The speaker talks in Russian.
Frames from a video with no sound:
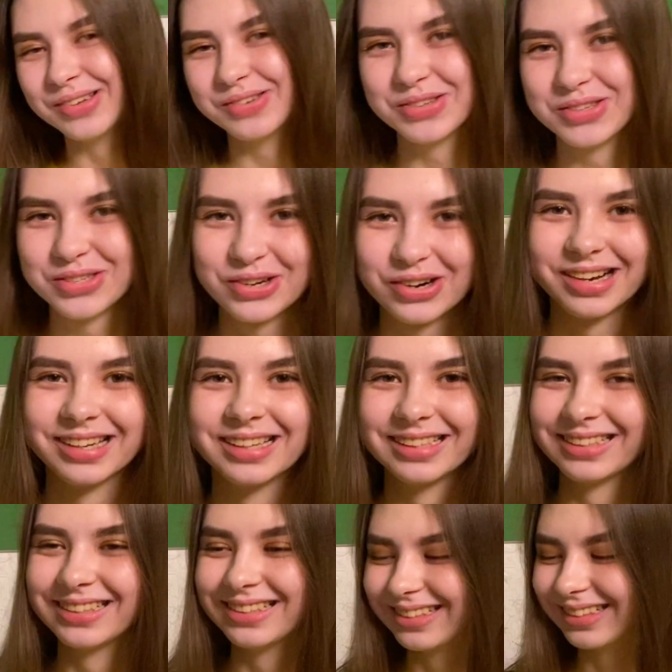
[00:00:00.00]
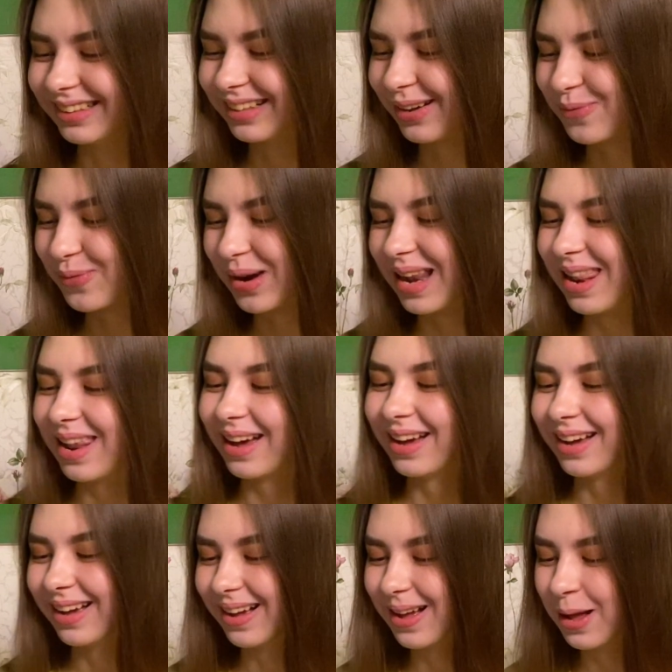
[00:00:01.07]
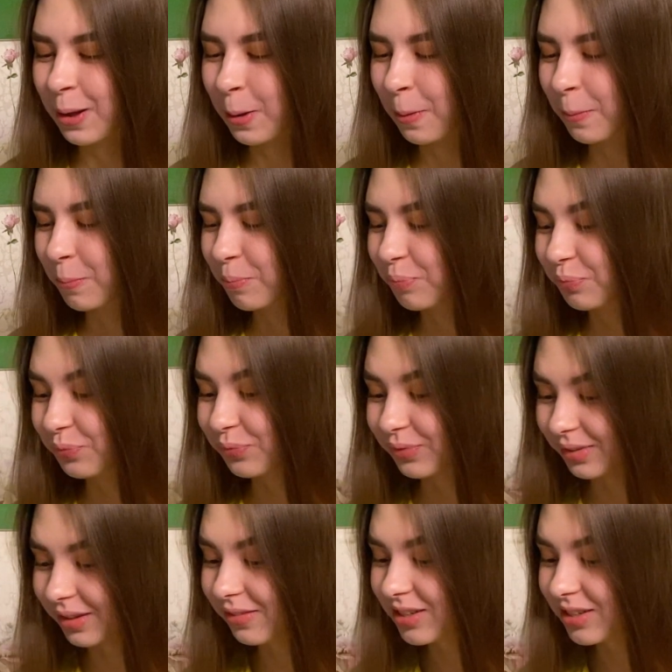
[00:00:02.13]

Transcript: Все, нормально. Ты